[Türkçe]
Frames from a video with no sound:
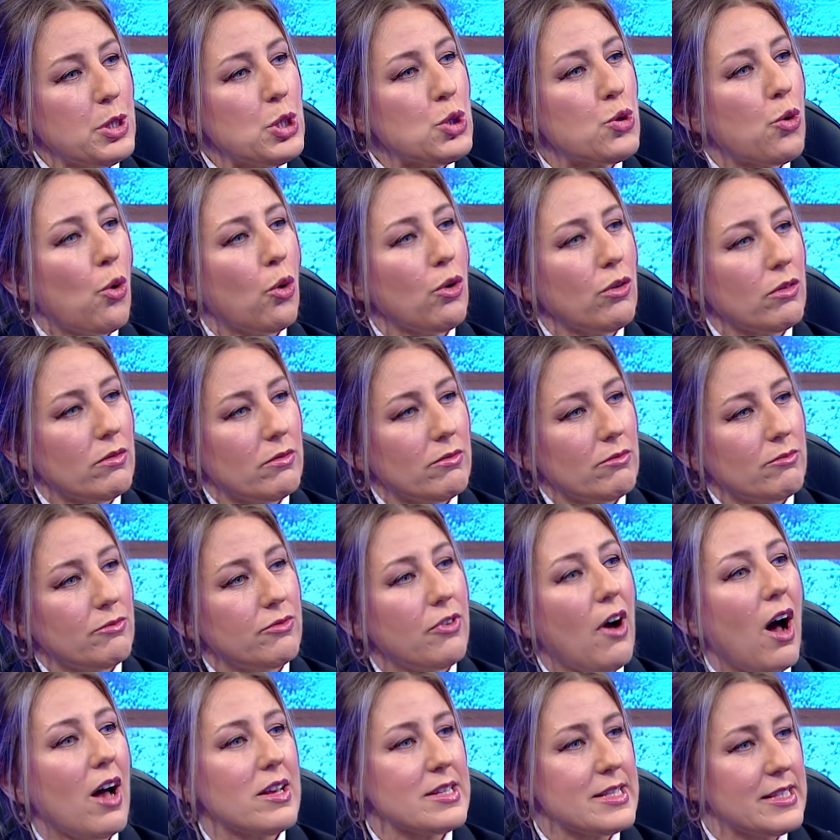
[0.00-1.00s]
birçok
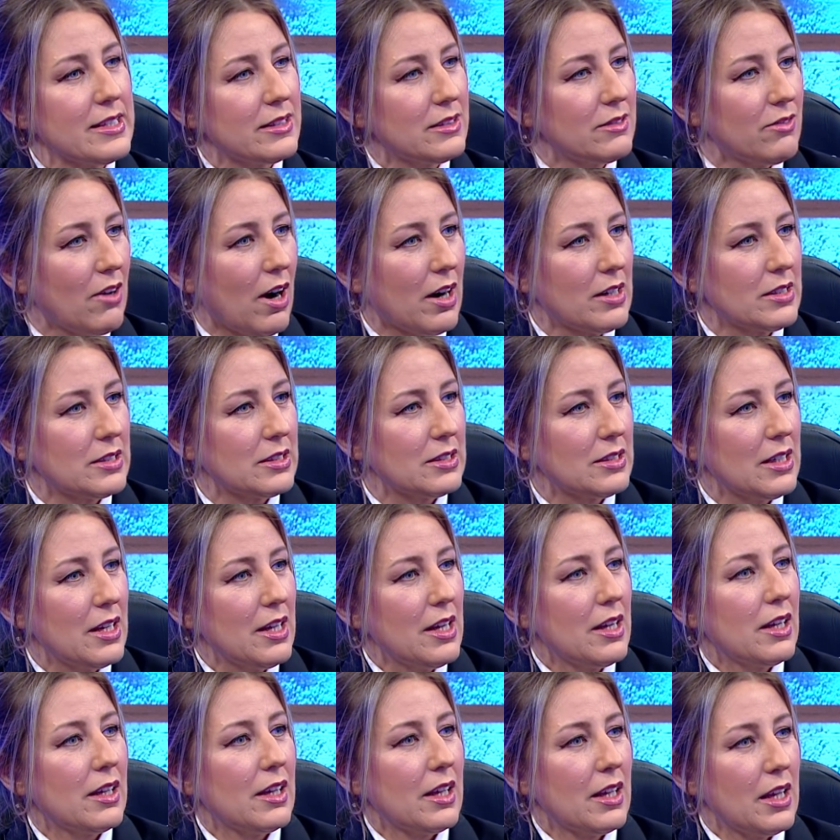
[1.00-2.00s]
fazları var.
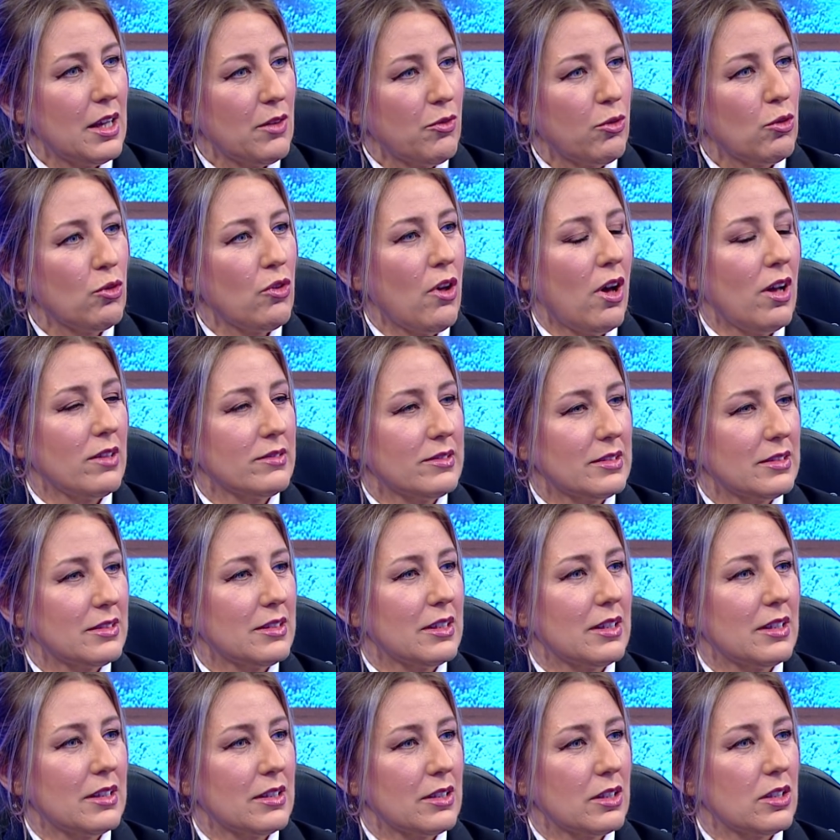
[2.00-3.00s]
Evet.
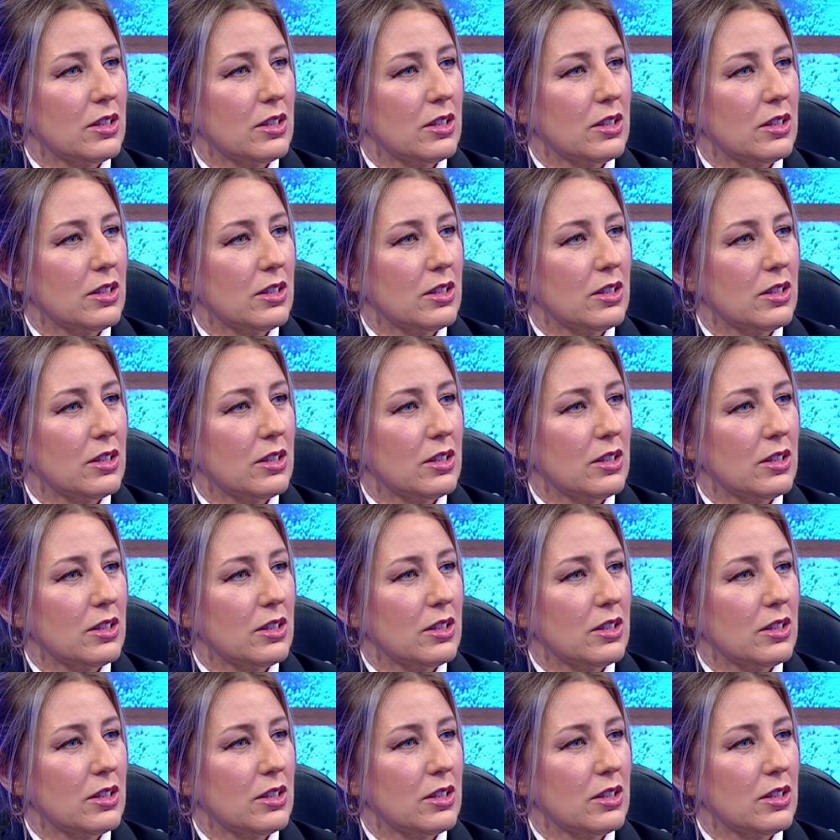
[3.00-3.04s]
F-16'da